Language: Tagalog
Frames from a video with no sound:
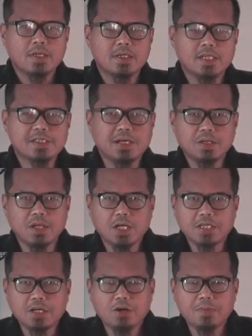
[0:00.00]
na si
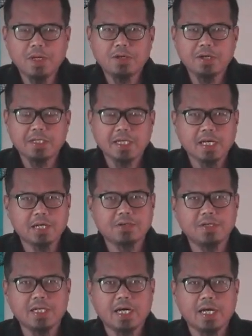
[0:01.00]
Allah di umano ay
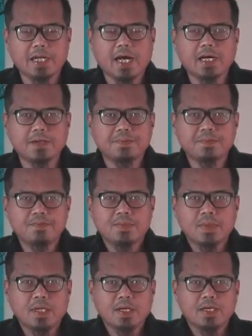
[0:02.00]
nagkaroon ng anak,
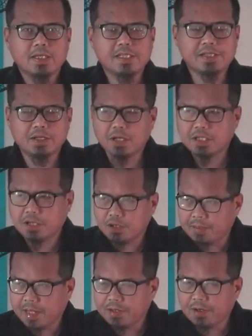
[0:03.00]
na si Allah di
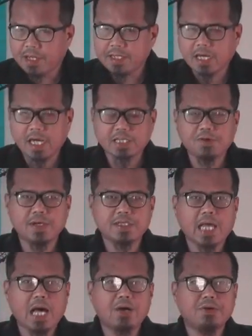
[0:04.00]
umano ay nagkatawang
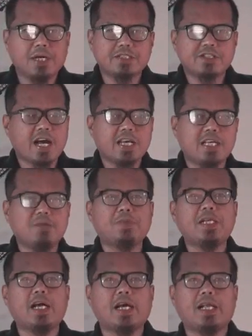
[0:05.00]
tao at siya ay
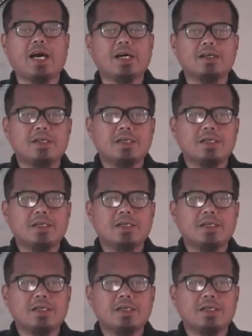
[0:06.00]
ipinanganak.